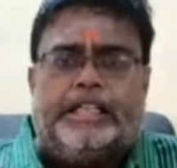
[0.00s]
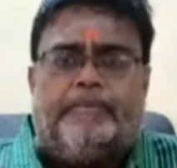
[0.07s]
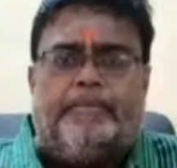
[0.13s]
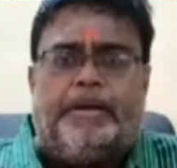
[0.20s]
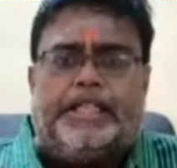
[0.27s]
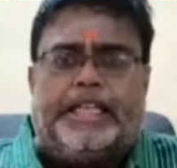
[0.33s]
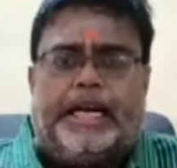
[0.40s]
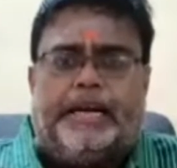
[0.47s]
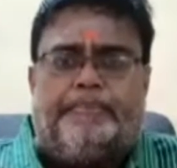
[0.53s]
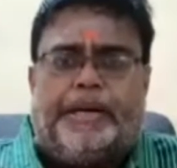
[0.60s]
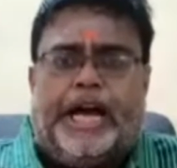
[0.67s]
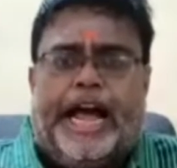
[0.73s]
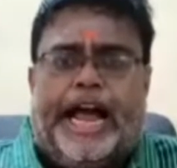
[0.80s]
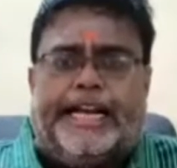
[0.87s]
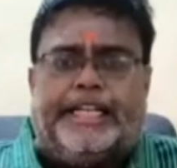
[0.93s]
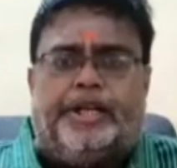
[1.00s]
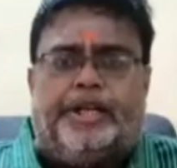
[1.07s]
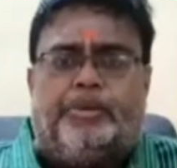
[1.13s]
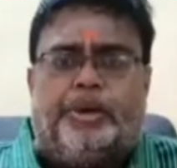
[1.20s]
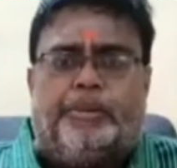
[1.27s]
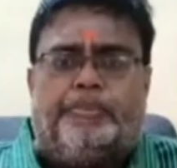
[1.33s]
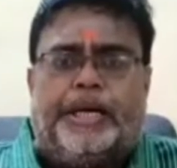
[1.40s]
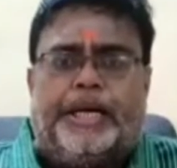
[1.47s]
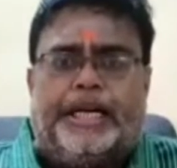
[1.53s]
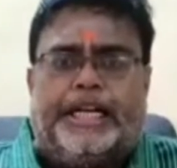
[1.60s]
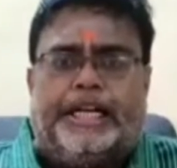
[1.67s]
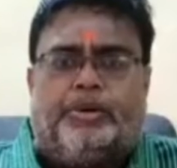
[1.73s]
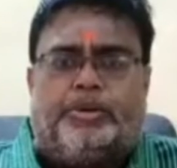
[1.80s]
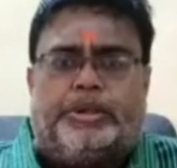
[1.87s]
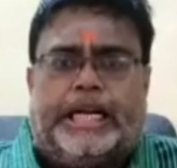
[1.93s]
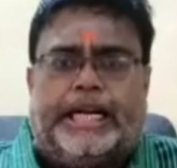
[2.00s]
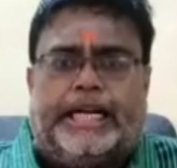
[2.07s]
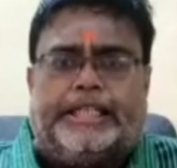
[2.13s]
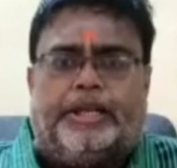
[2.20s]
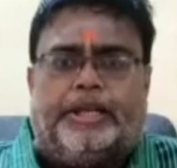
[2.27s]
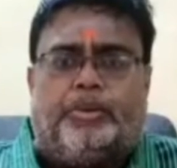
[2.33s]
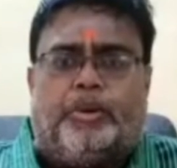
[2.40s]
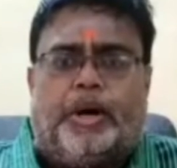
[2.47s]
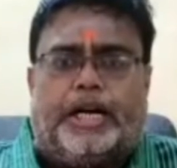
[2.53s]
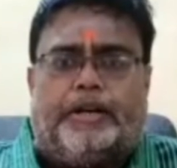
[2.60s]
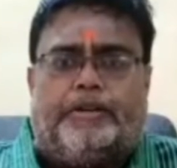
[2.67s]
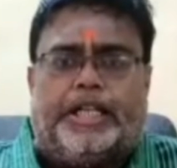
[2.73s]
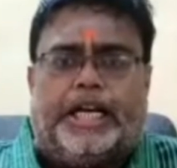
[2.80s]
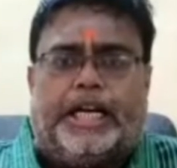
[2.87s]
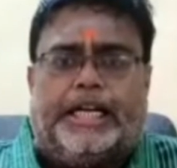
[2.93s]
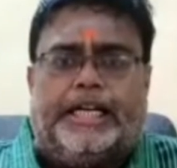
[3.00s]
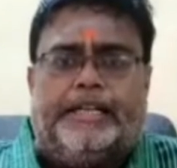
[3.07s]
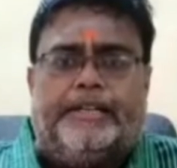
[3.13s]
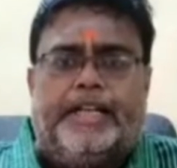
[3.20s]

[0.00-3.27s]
தமிழ் திரைப்பட ஆக்டிவ் உறுப்பினர் என்ற ஒரு சங்கத்தை உருவாக்குவதாக